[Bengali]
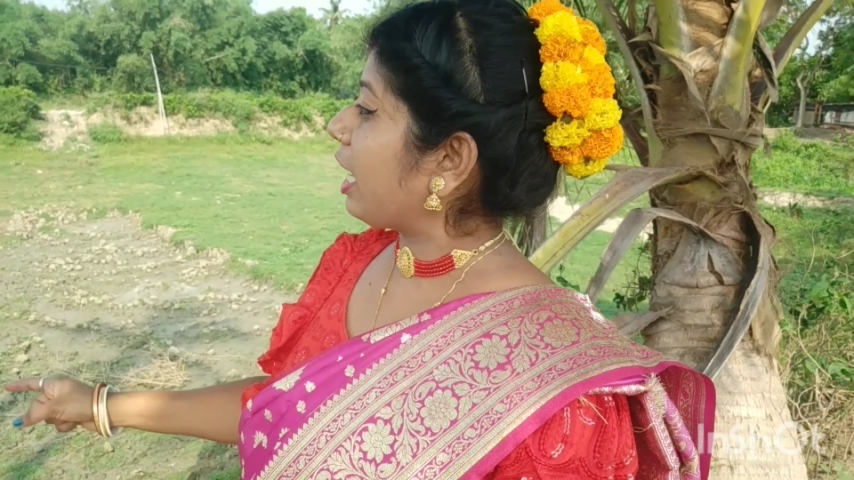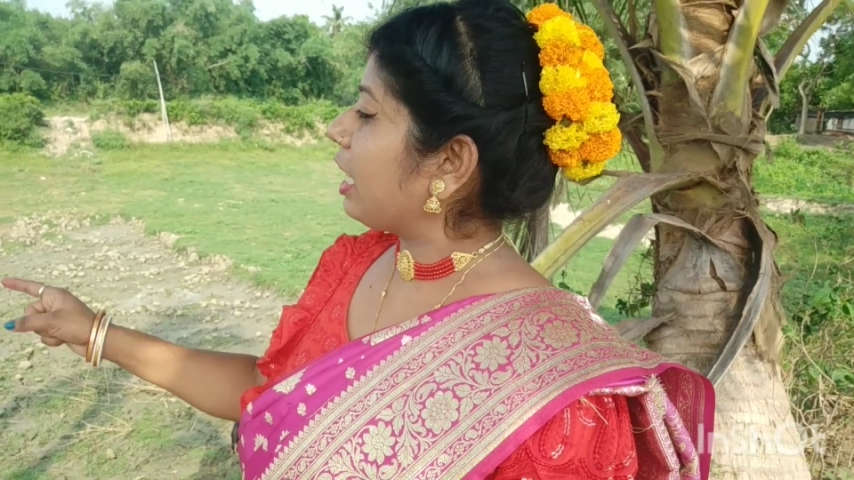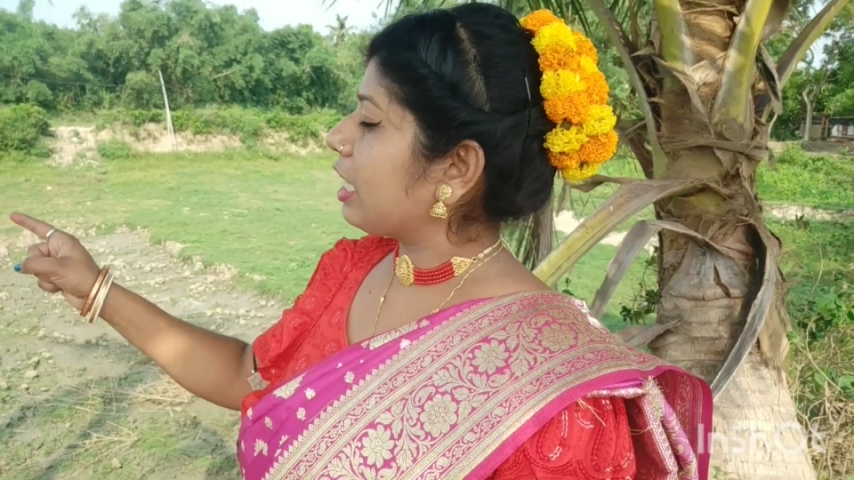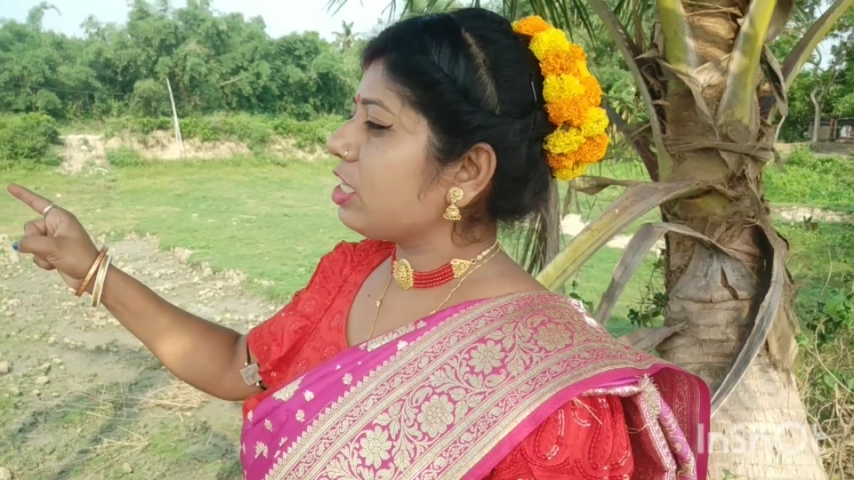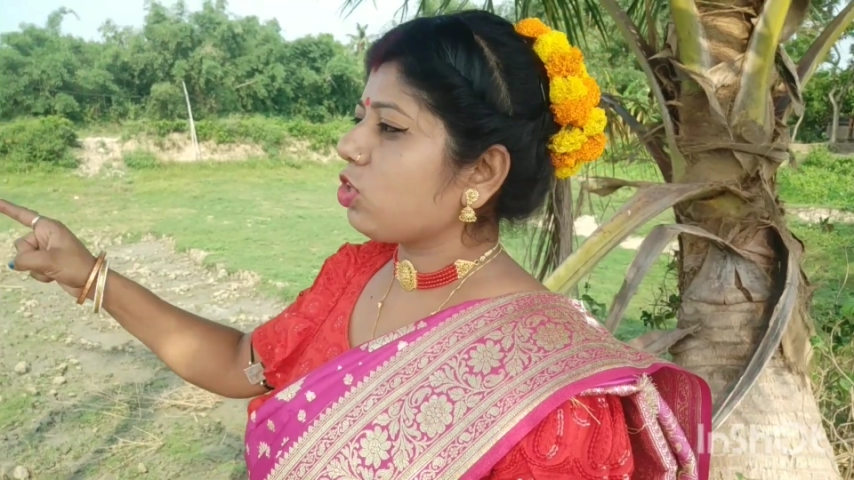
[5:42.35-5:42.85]
একলা
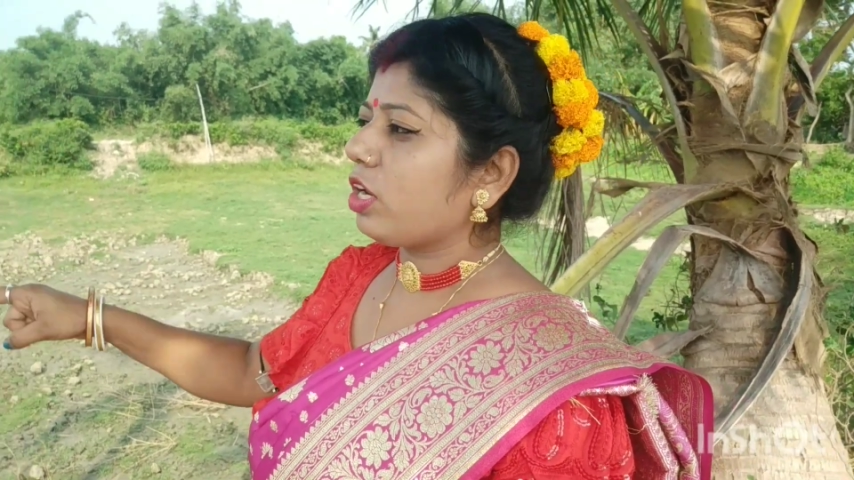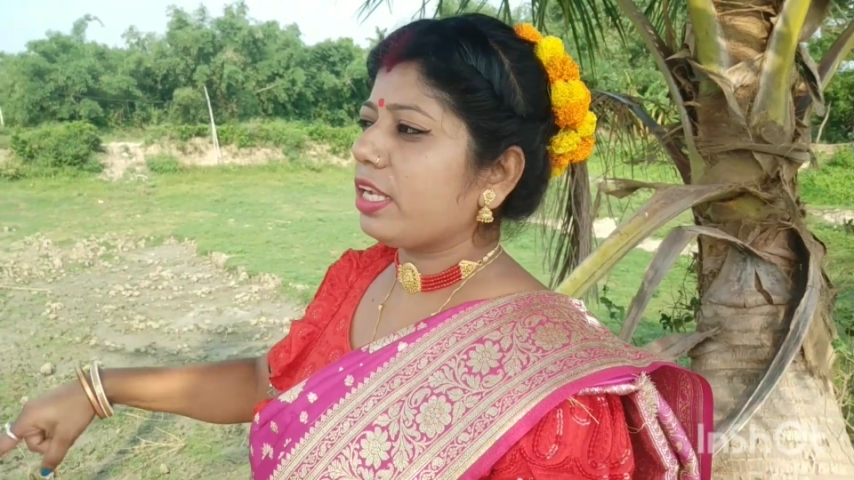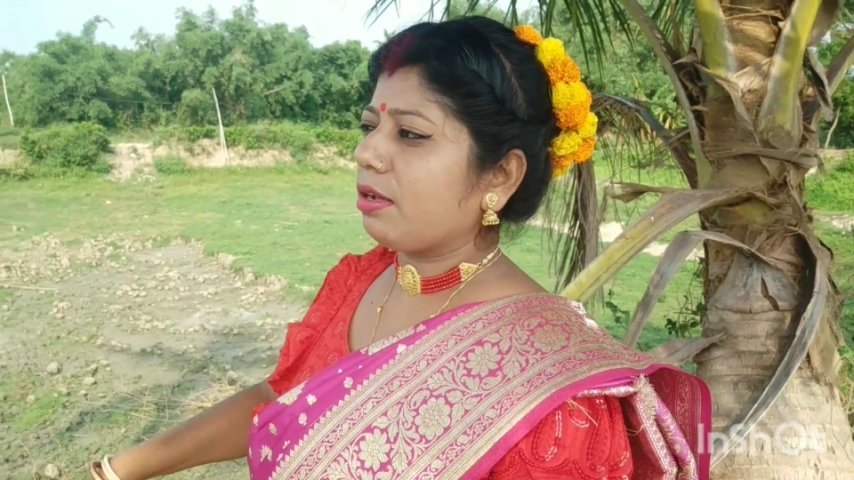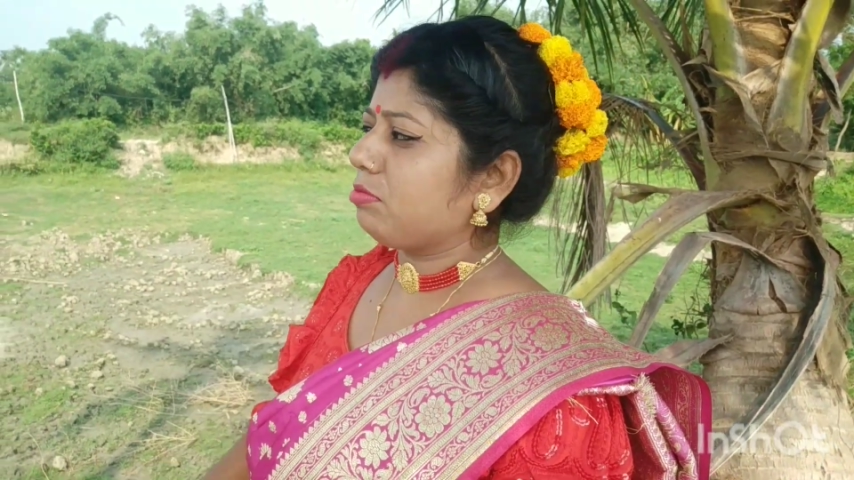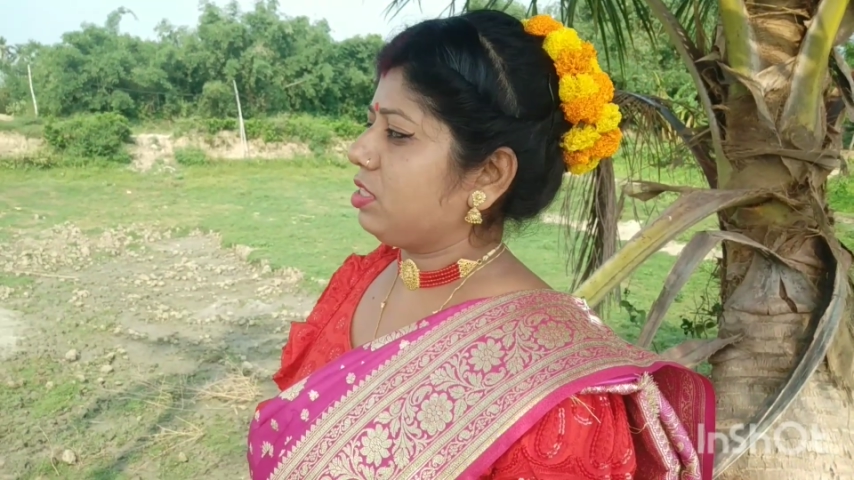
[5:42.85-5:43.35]
একলা জলে
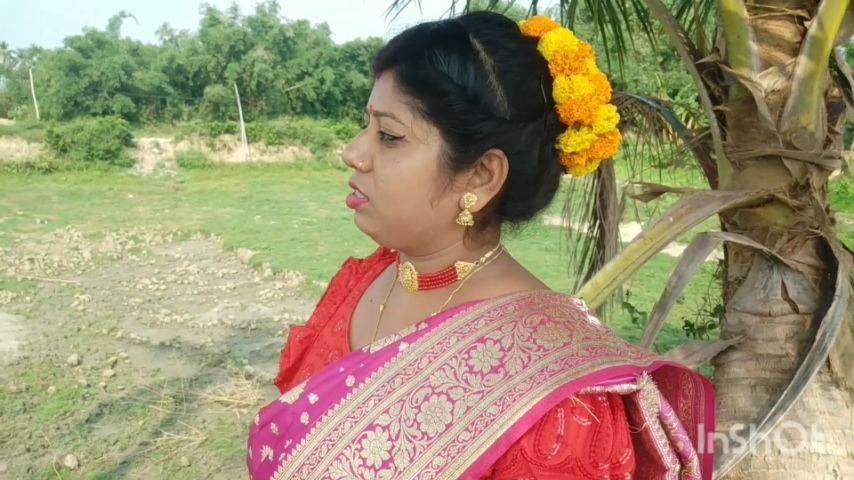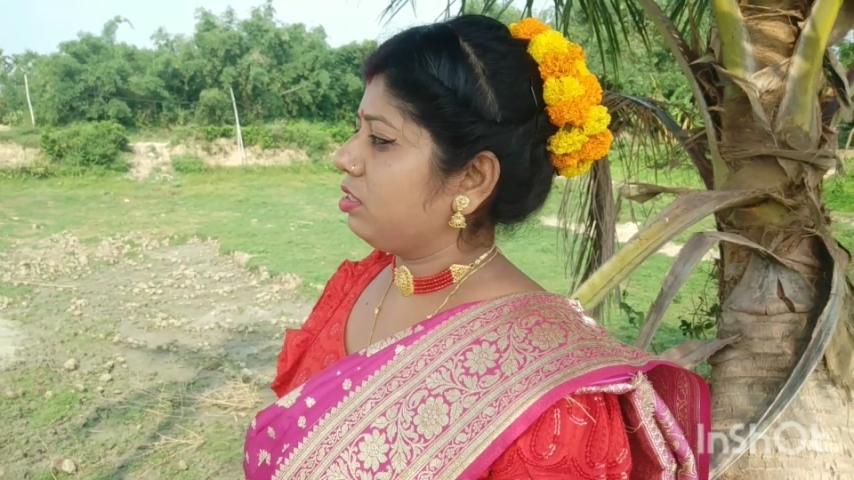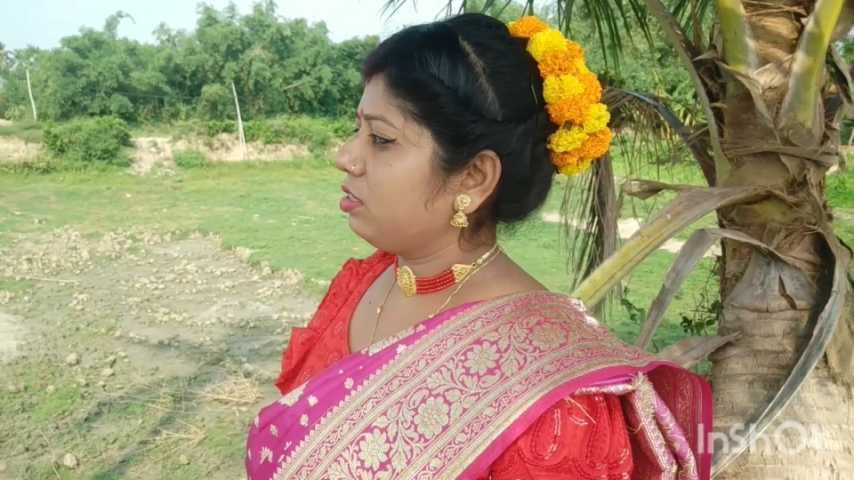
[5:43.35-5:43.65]
নামছে